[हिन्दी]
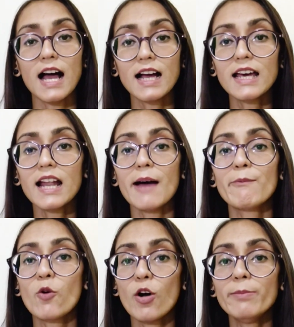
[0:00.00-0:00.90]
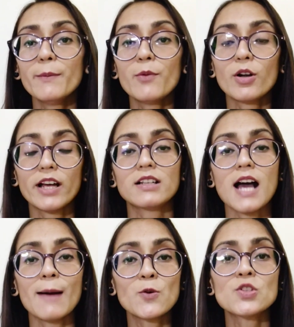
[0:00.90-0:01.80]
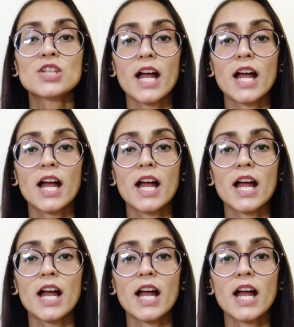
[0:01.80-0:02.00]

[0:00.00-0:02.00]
अगर आप कोई भी प्रोडक्ट आपको